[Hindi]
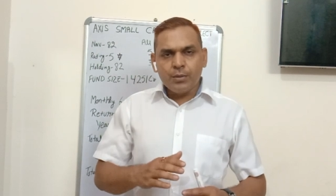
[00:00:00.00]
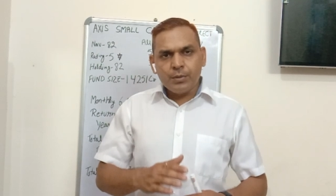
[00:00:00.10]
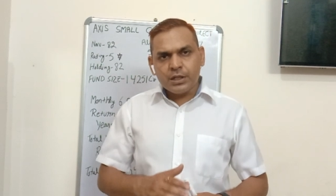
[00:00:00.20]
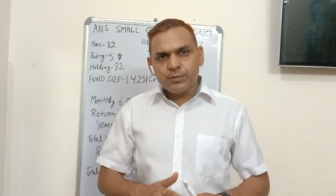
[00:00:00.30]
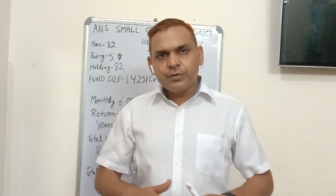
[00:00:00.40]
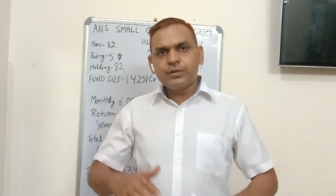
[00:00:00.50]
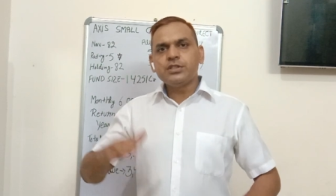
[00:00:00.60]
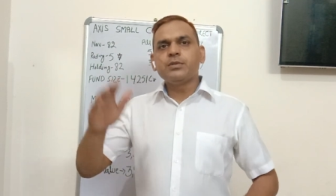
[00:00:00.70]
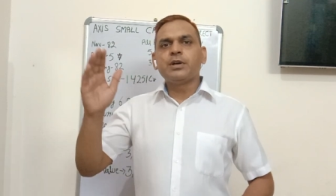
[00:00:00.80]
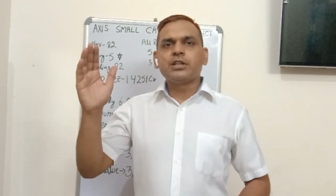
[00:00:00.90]
बाद में फिर
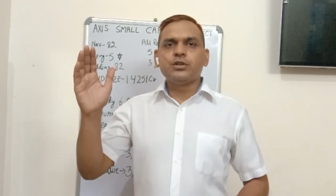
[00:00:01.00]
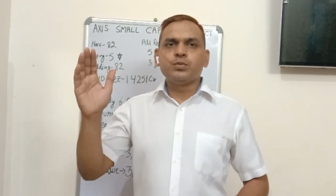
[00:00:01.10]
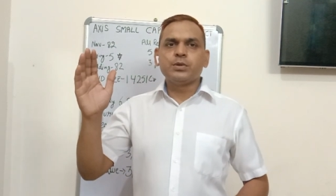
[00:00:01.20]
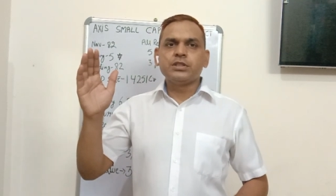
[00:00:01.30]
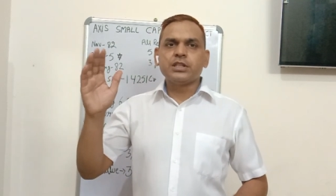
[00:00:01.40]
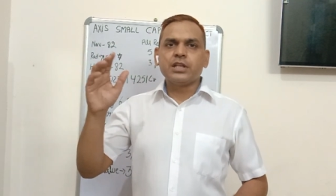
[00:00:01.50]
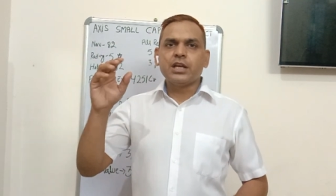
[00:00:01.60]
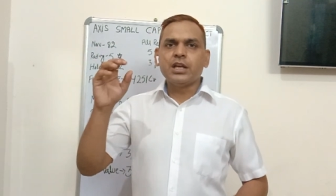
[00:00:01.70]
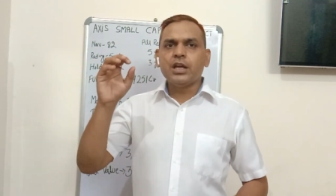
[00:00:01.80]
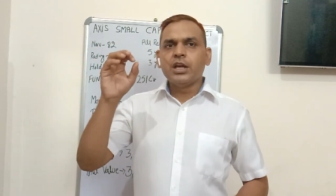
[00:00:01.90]
से मार्केट ऊपर जाता
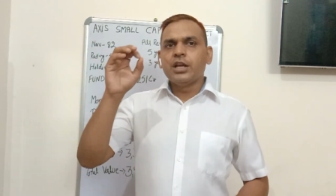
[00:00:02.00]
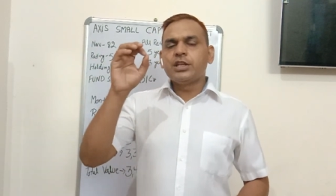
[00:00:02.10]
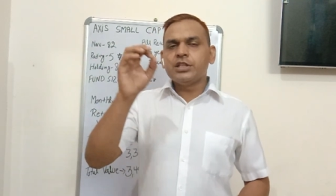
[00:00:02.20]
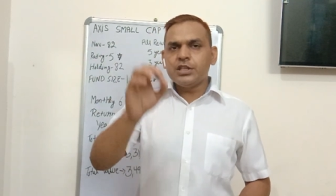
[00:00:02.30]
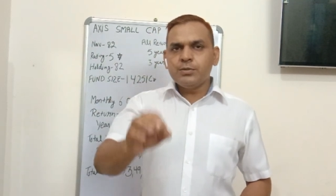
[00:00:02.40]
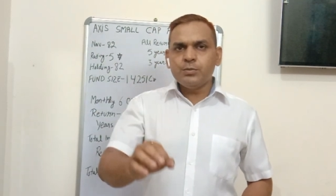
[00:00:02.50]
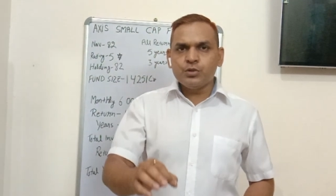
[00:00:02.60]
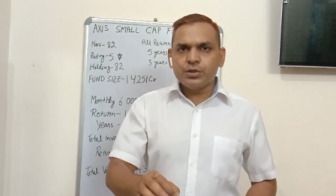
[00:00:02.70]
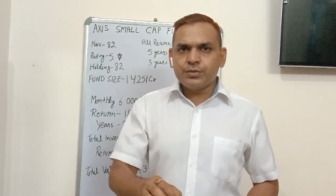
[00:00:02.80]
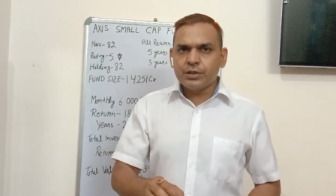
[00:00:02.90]
है किसी भी
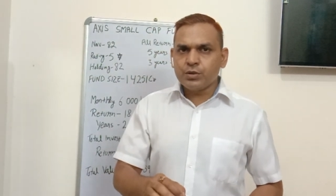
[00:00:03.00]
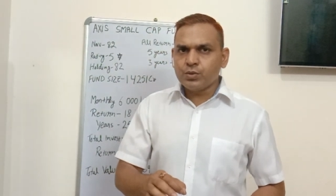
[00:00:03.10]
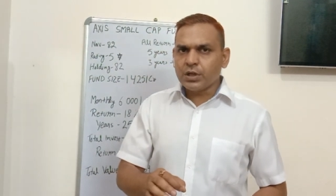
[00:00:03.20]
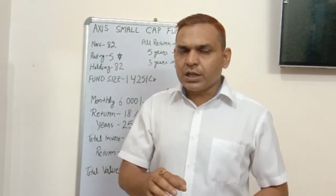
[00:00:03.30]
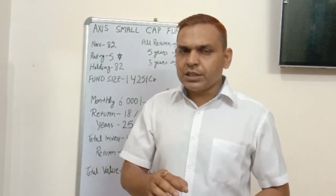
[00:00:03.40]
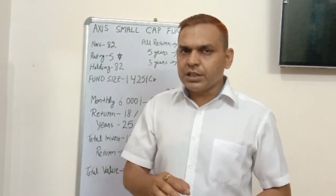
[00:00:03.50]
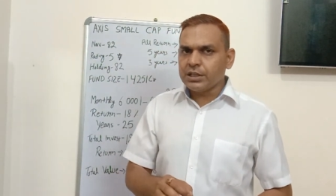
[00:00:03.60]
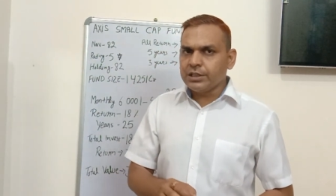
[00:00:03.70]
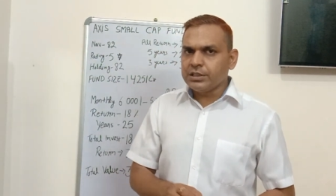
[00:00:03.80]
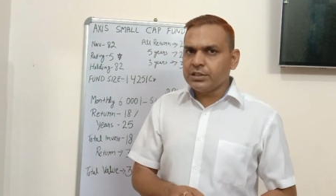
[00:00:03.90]
म्यूचुअल फंड को उठा के
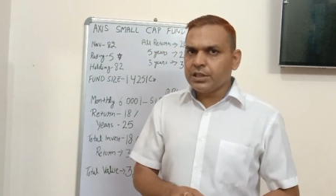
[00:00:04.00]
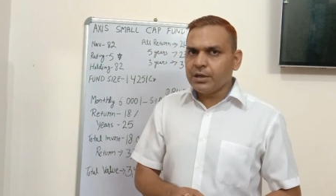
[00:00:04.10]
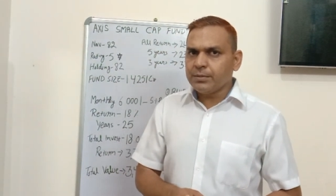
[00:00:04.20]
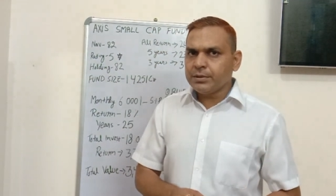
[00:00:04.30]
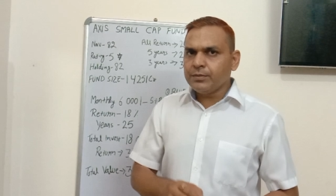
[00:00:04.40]
देख लीजिए आप